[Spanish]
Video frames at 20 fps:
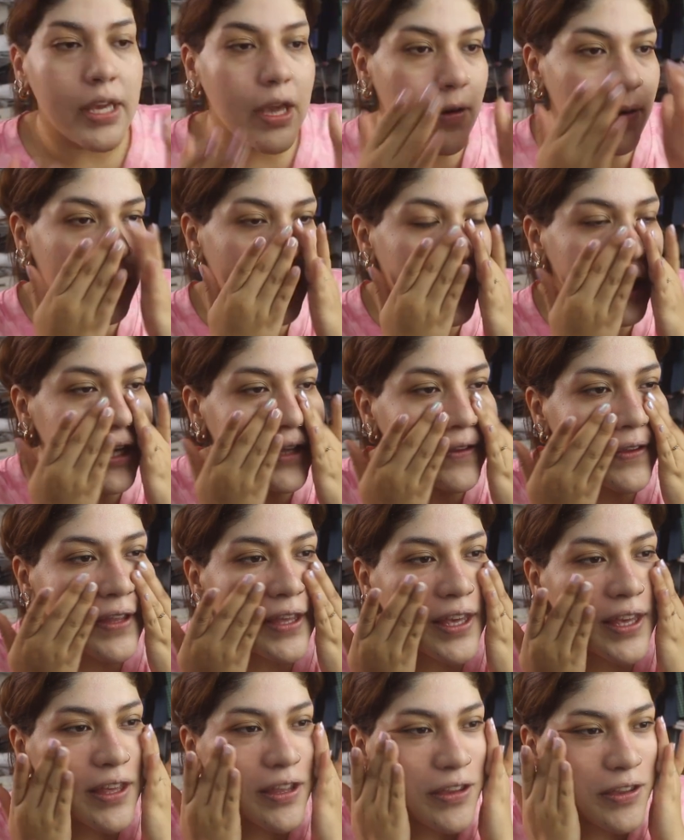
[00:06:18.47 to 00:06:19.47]
Y aunque
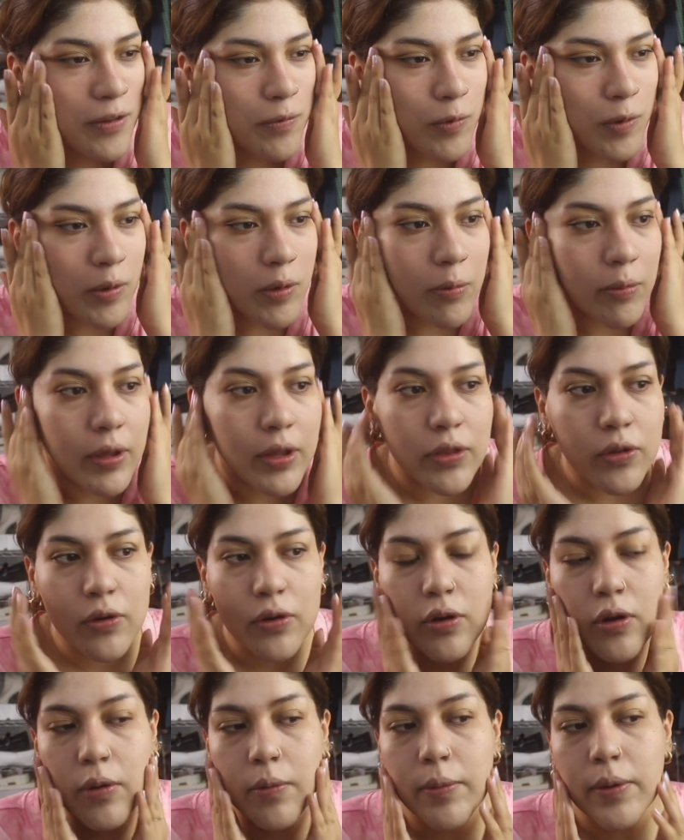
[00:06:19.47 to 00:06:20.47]
hice este
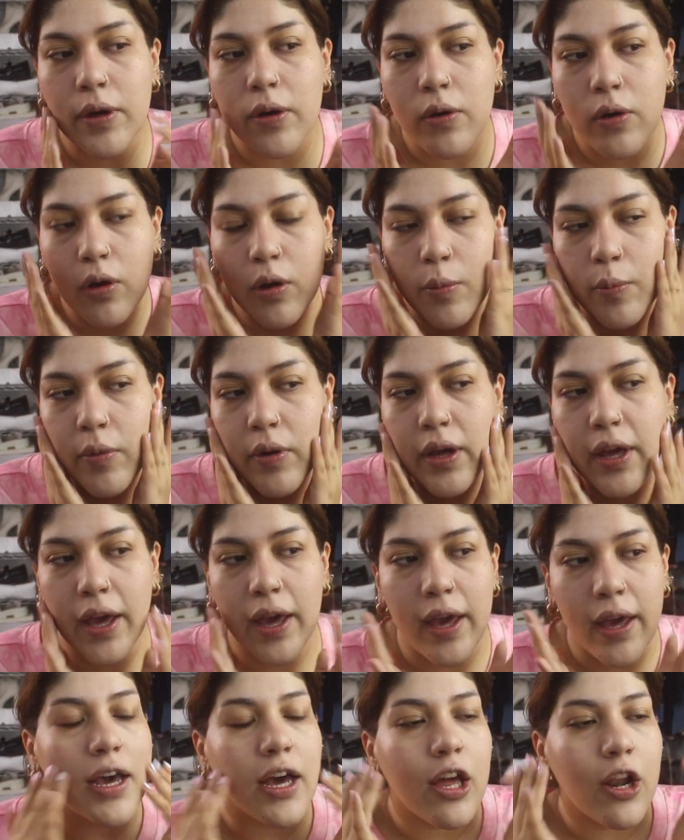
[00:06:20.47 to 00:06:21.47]
movimiento no veo como
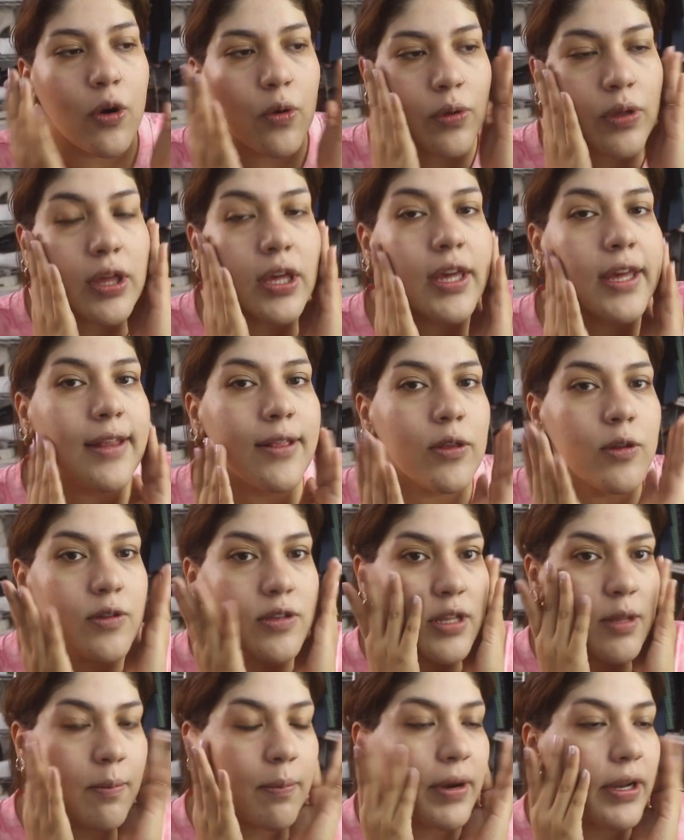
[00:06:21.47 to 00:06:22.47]
que haga
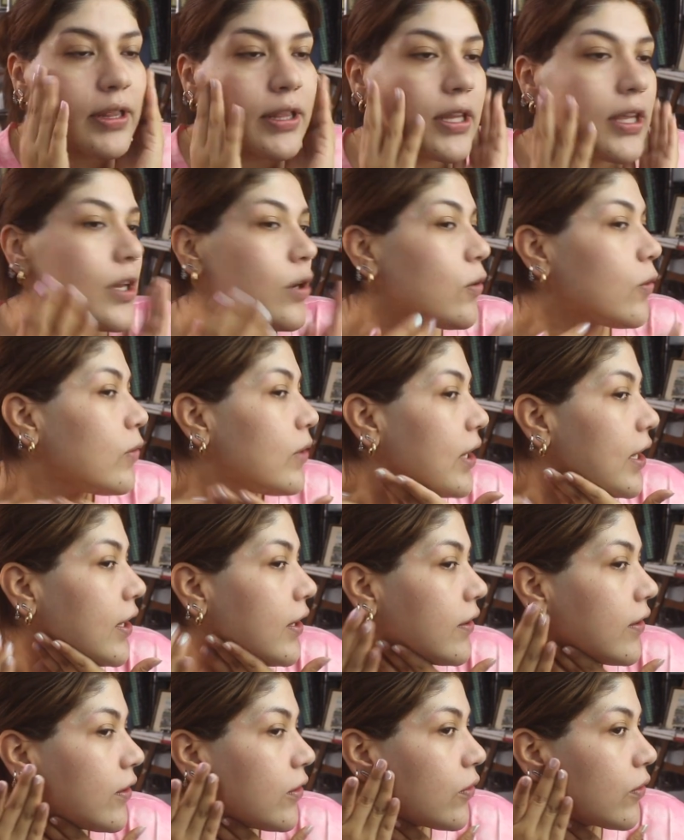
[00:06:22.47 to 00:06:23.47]
rollitos ni
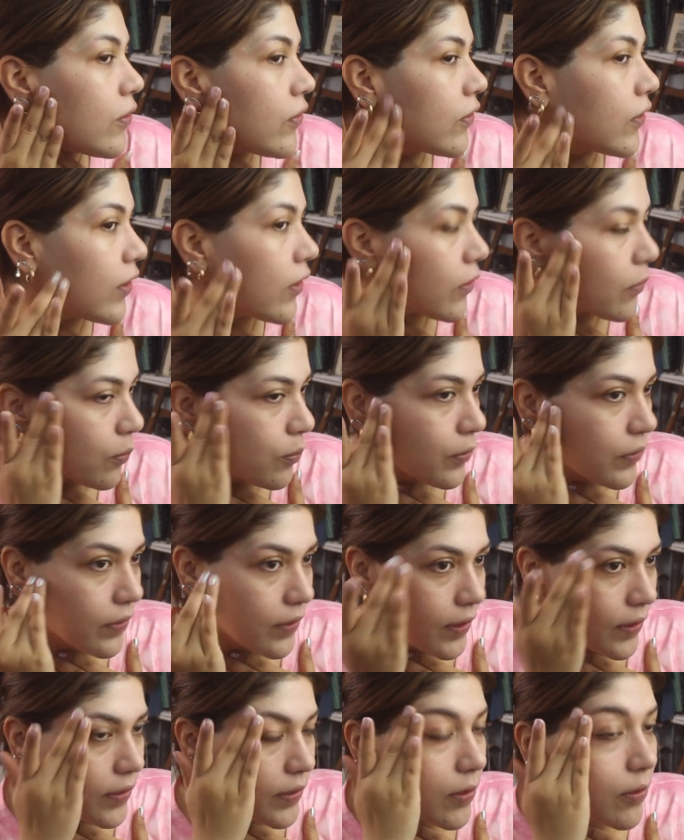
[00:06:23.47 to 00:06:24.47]
partículas, entonces pues
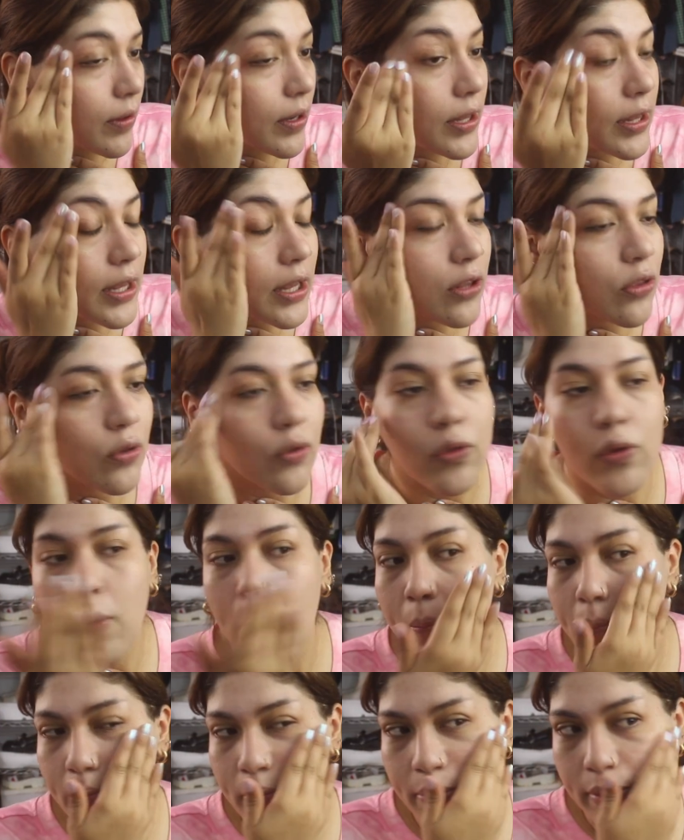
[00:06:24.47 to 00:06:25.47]
hasta ahorita
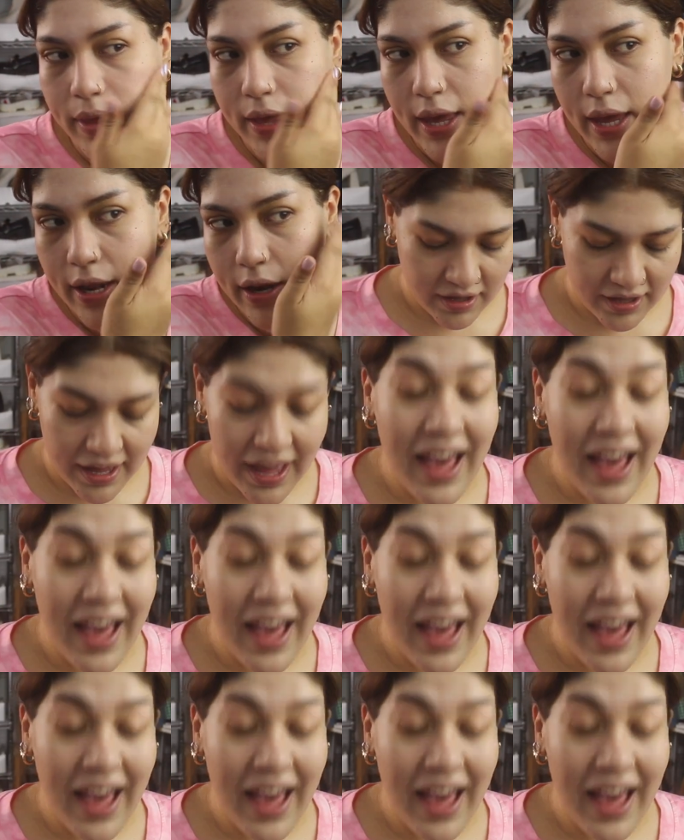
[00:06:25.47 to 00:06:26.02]
todo bien.